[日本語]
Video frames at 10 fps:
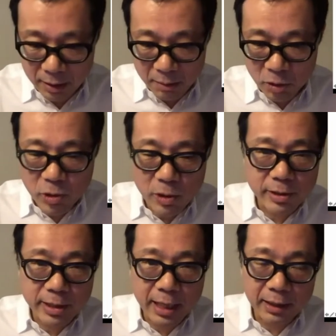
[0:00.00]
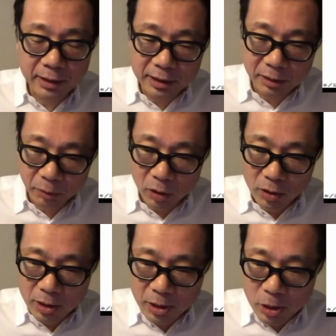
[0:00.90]
もちろんサイエンティストも
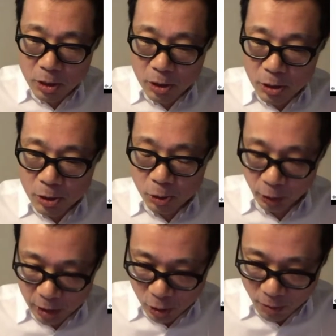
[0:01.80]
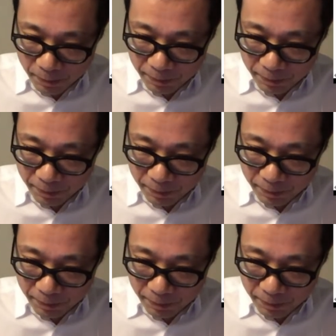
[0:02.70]
そうでしょう。